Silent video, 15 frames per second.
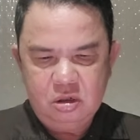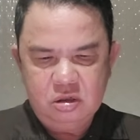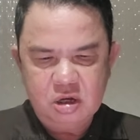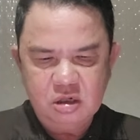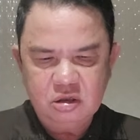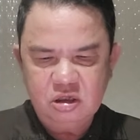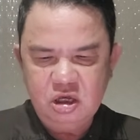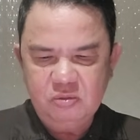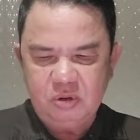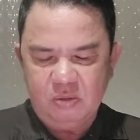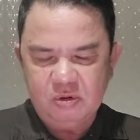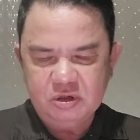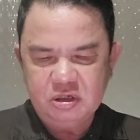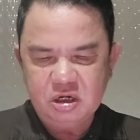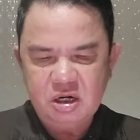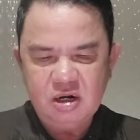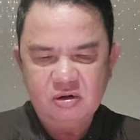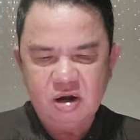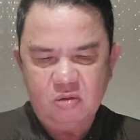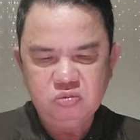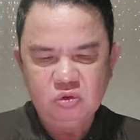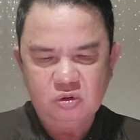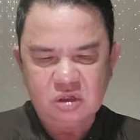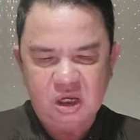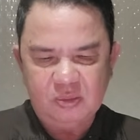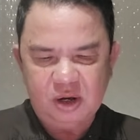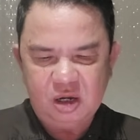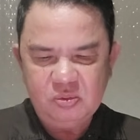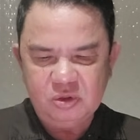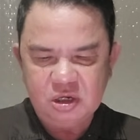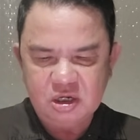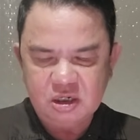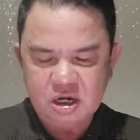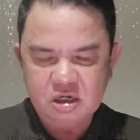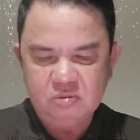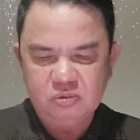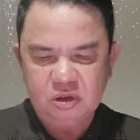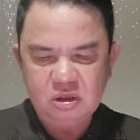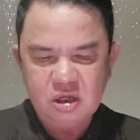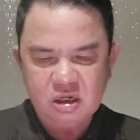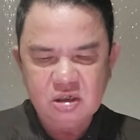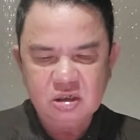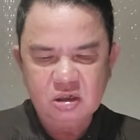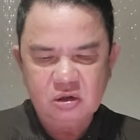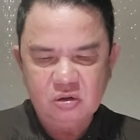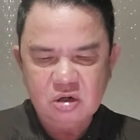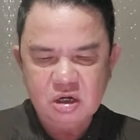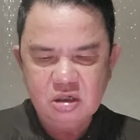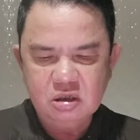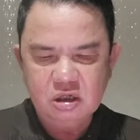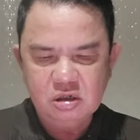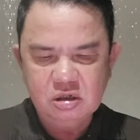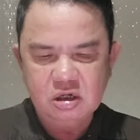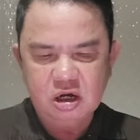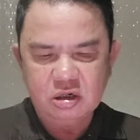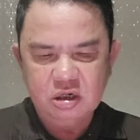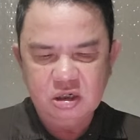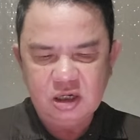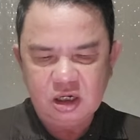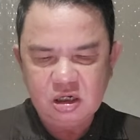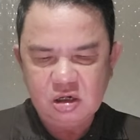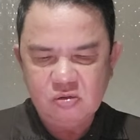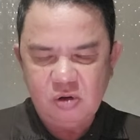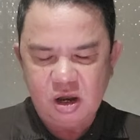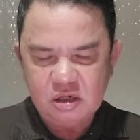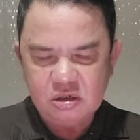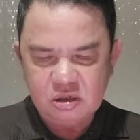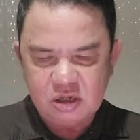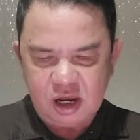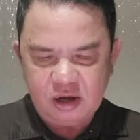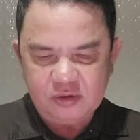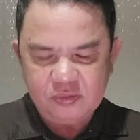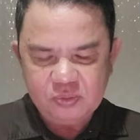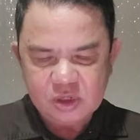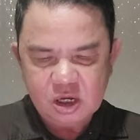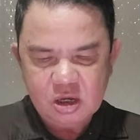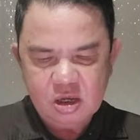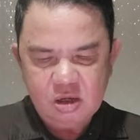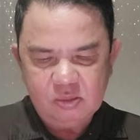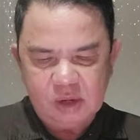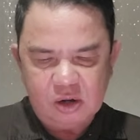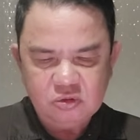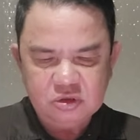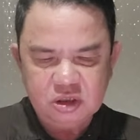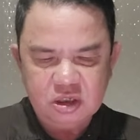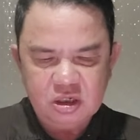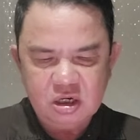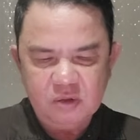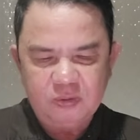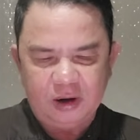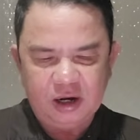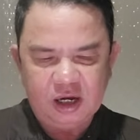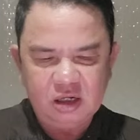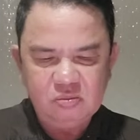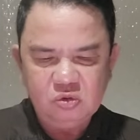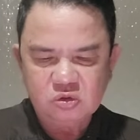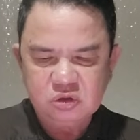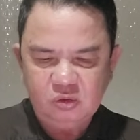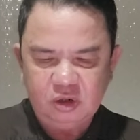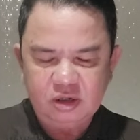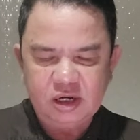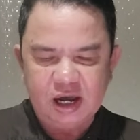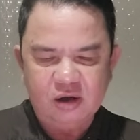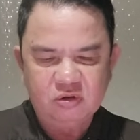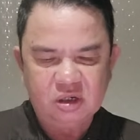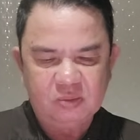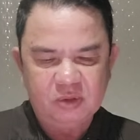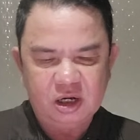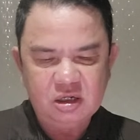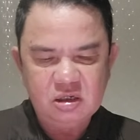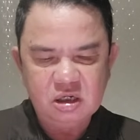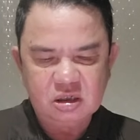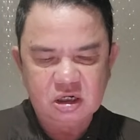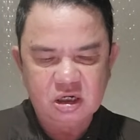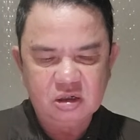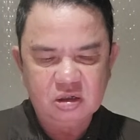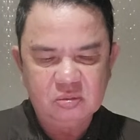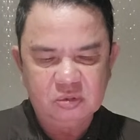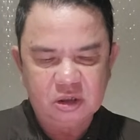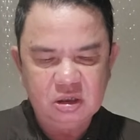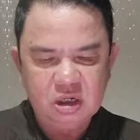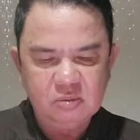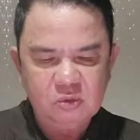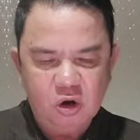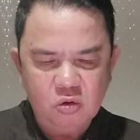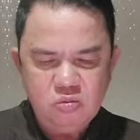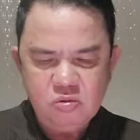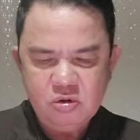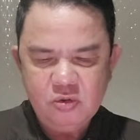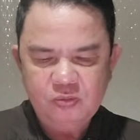nhân viên phòng hành chính lao động thuộc nhà máy nhiệt điện Vĩnh Tân có đơn thư gửi đến các cơ quan chức năng báo chí để phản ánh một số lãnh đạo nhà máy nhiệt điện Vĩnh Tân 4